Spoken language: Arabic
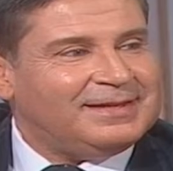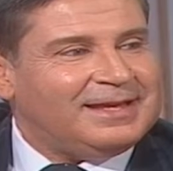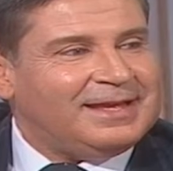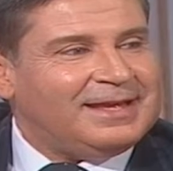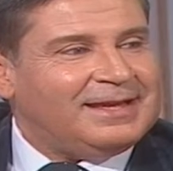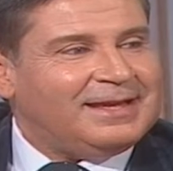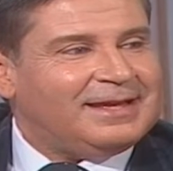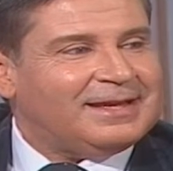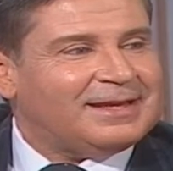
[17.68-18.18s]

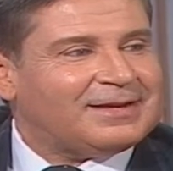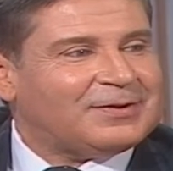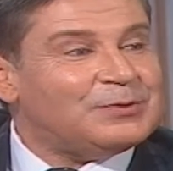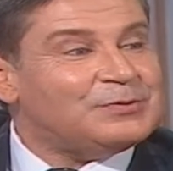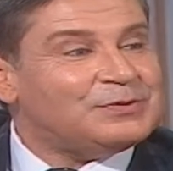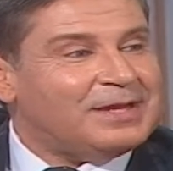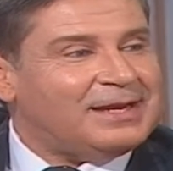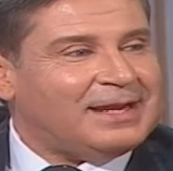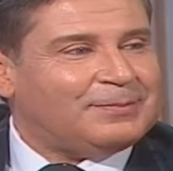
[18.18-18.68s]
كورجي
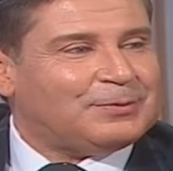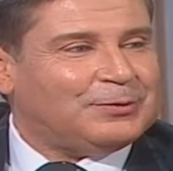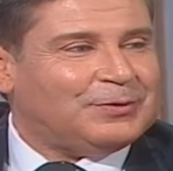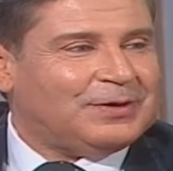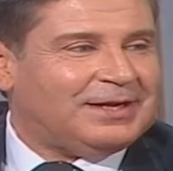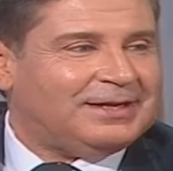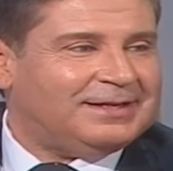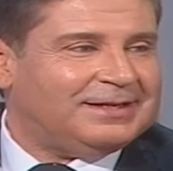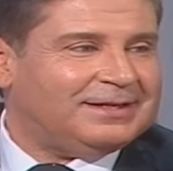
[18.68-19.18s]
كنت نلعب
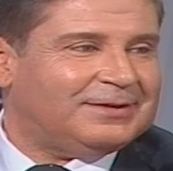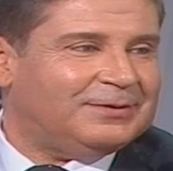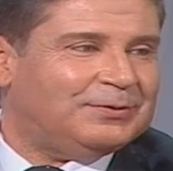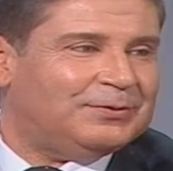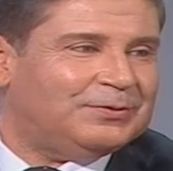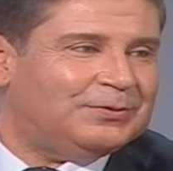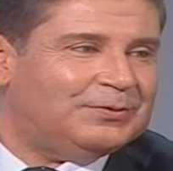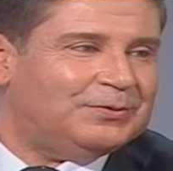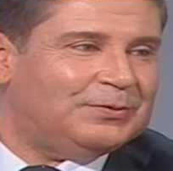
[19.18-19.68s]
كره
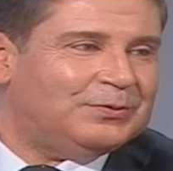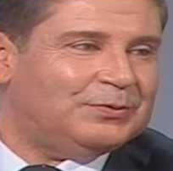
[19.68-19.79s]
كنت تلعب كره